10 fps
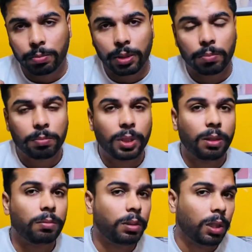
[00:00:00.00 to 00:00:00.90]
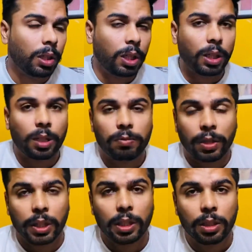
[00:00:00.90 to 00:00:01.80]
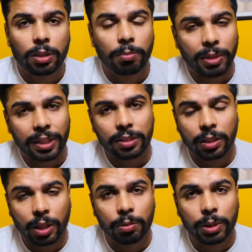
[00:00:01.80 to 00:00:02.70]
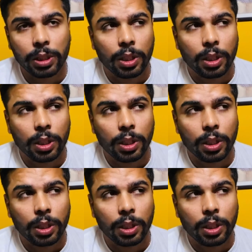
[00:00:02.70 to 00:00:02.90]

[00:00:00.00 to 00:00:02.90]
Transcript: मतलब अगर फाइल कम्प्लेक्स ना हुई